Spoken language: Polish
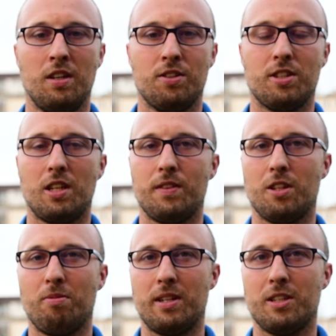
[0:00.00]
czy nawet
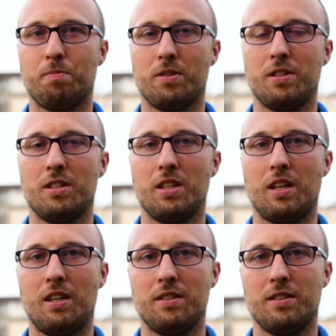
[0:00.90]
dobra
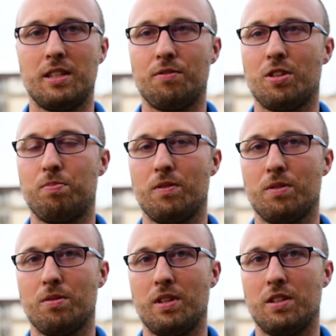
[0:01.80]
dyspozycja zawsze
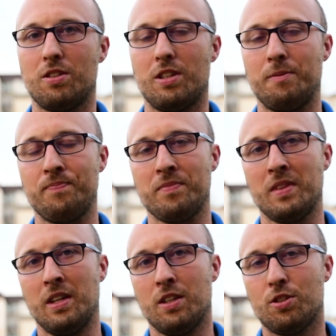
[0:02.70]
powoduje, że
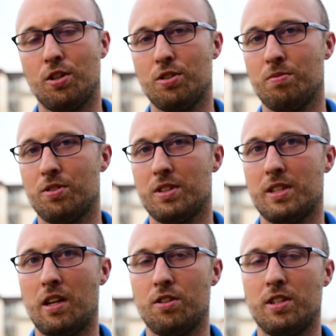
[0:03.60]
coś może
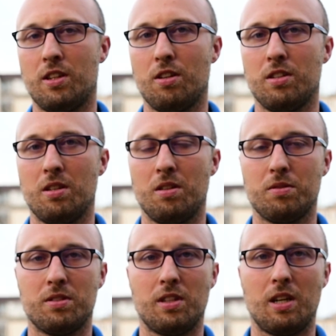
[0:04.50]
stanąć na drodze. No,
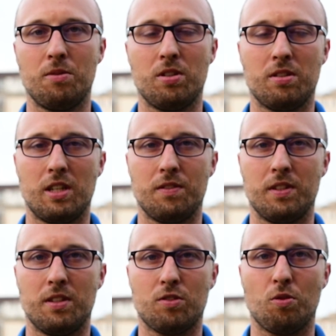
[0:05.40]
staramy się coraz
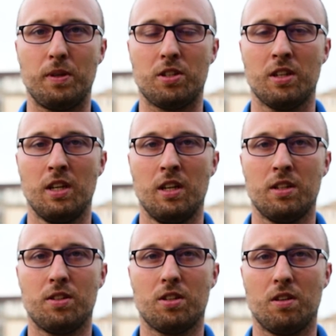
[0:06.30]
więcej skupiać
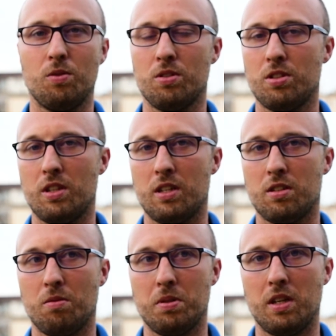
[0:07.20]
tylko wyłącznie na
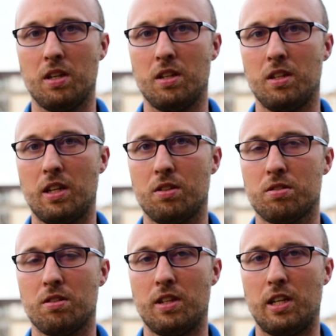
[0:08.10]
sobie i na
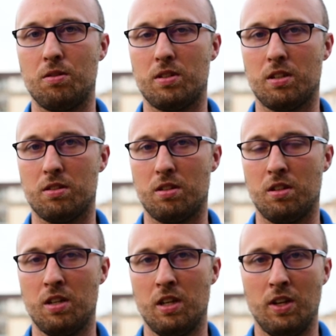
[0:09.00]
doskonaleniu tego, co,
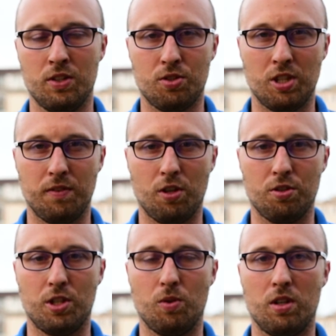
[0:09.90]
co nie
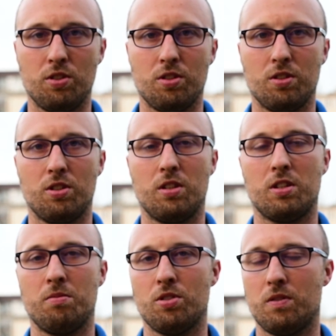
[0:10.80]
wychodziło, czy, czy to,
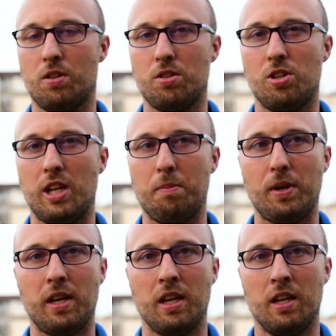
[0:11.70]
co może wychodzić
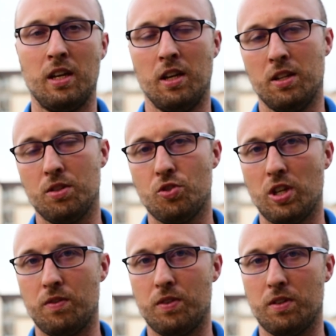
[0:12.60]
lepiej. No,
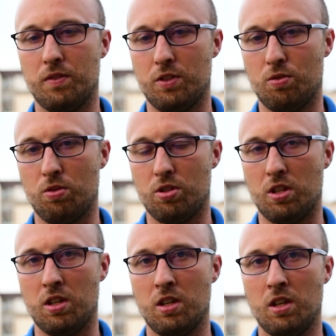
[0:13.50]
dzisiaj wy, wyszło, że,